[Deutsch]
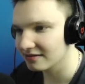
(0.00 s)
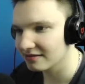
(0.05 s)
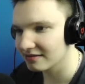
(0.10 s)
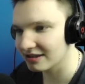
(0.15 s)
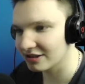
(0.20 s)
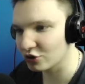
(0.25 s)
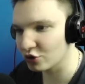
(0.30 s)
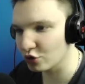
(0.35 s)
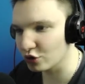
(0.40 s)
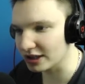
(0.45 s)

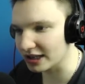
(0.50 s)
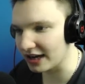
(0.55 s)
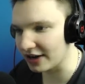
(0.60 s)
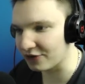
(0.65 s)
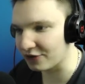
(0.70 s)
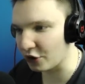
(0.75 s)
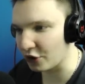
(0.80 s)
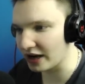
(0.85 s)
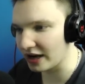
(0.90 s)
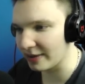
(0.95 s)
Der sucht seine
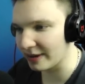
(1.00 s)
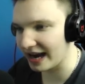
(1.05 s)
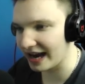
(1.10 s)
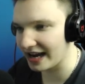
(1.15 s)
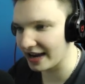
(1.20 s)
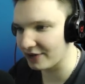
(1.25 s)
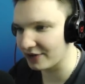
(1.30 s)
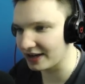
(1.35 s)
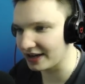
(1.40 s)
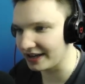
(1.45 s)
Freunde, aber
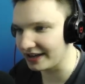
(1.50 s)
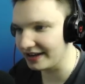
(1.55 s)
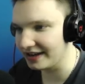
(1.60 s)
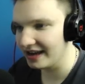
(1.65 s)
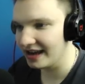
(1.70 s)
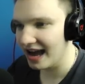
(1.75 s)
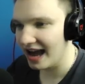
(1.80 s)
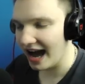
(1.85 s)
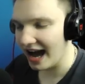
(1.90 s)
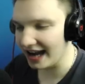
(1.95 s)
keiner will ihn.
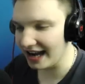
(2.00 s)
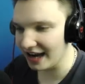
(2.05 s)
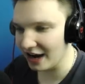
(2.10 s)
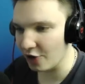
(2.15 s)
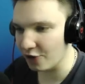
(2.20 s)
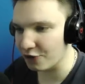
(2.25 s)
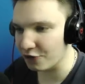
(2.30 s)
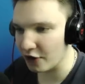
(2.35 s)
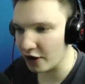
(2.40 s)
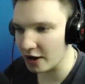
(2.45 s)
Alle
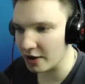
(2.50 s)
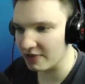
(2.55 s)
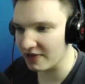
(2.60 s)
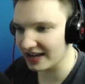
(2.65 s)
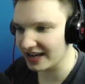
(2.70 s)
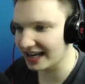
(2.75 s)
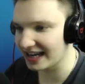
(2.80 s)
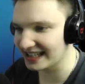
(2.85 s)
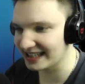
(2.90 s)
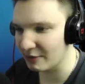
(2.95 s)
laufen vor ihm
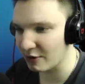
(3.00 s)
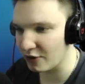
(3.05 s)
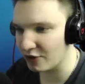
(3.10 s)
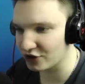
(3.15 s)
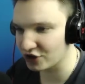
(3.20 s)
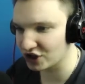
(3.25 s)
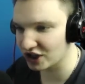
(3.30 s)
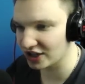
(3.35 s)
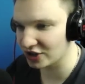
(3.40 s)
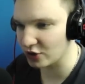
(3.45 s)
weg, kann ich aber auch
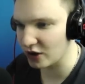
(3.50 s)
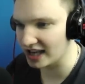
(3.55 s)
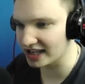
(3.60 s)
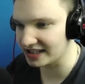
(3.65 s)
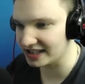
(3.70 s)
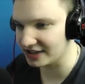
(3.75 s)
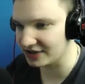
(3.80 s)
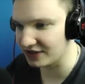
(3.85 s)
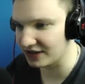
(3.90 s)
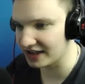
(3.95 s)
verstehen, so
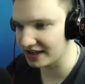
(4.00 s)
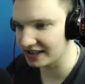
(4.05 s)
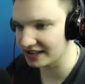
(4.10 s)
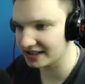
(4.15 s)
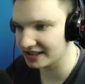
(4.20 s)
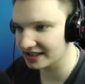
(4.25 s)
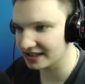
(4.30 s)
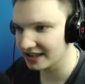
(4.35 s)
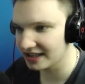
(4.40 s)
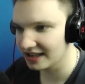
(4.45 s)
hässlich wie er
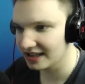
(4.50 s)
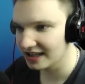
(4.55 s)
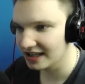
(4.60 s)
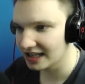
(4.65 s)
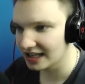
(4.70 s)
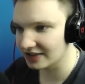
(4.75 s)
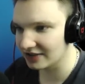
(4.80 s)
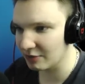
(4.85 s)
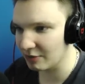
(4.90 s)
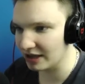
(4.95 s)
ist.
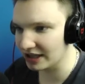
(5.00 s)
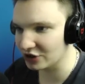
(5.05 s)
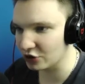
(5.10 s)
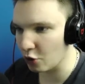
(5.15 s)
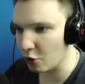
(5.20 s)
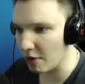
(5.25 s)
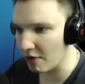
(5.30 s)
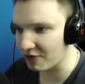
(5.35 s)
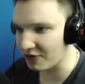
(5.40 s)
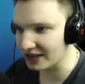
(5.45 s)
Ich will mal die
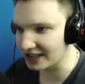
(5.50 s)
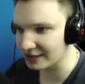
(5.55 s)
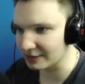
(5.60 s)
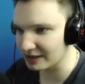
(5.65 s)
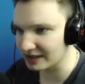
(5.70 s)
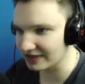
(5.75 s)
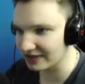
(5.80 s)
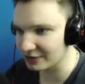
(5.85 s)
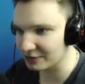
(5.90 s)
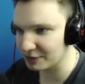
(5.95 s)
Oberfläche,
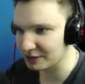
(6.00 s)
mal sehen, was